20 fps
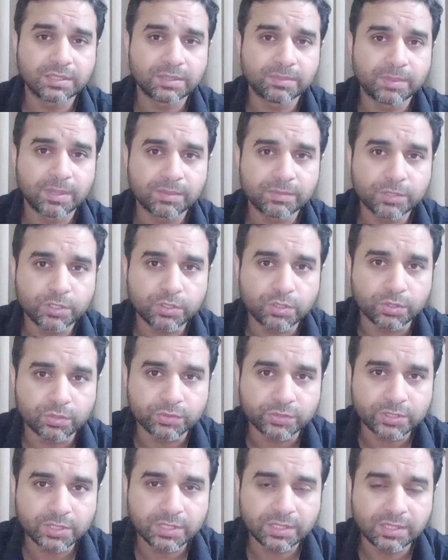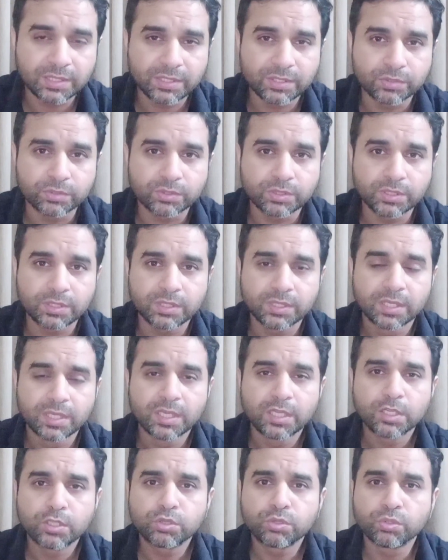जब आपकी काउंसलिंग नहीं होती
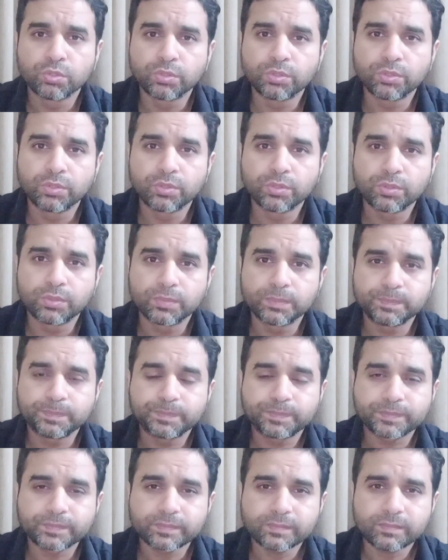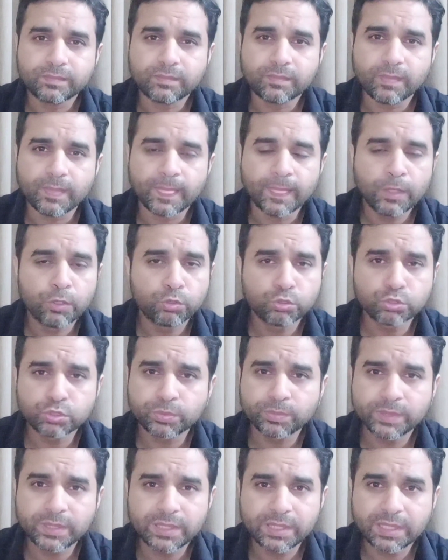तो
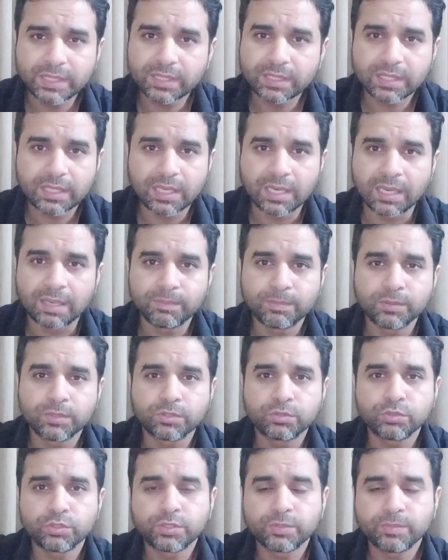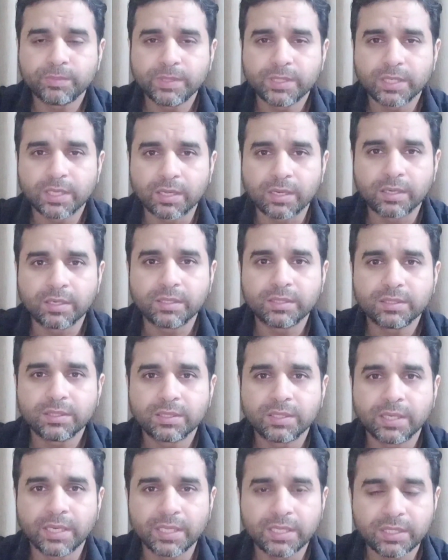उसमें यह है कि आप कुछ भी अर्न
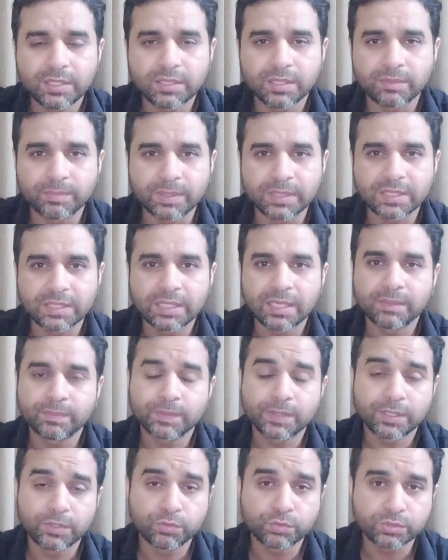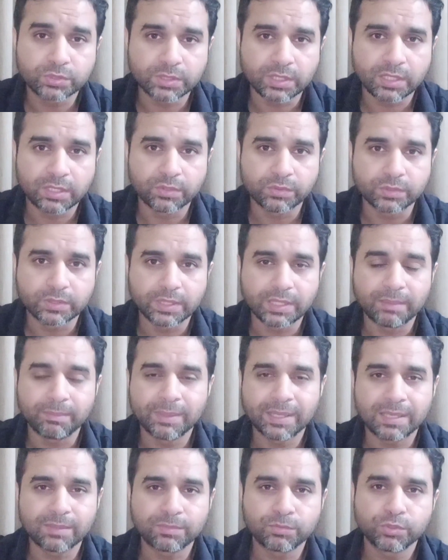नहीं कर पाते आपका नुकसान होता है
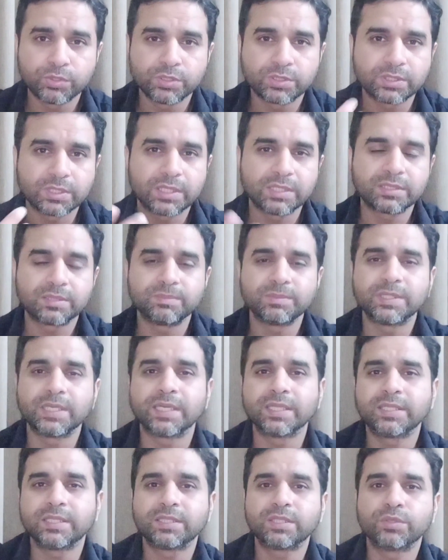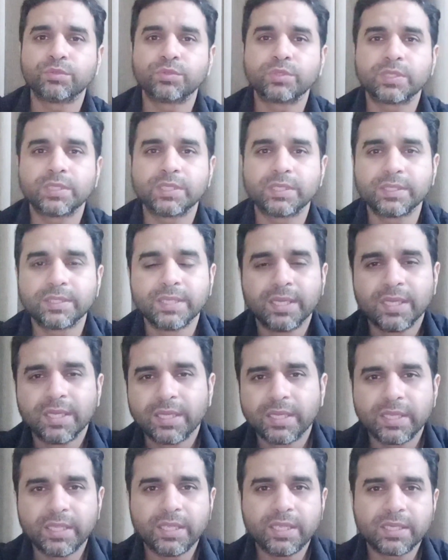मैं आपको इस तरह समझा देता हूँ कि
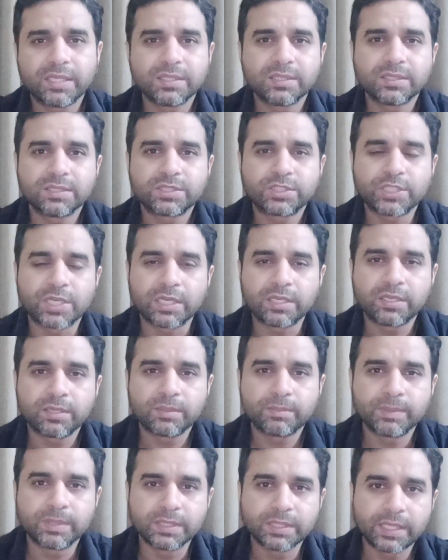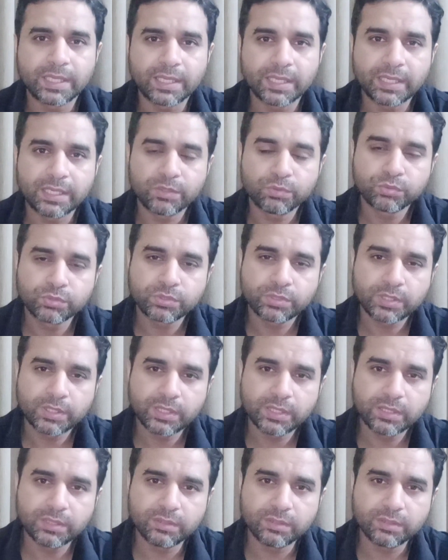एक स्टार्टर बंदा है उसने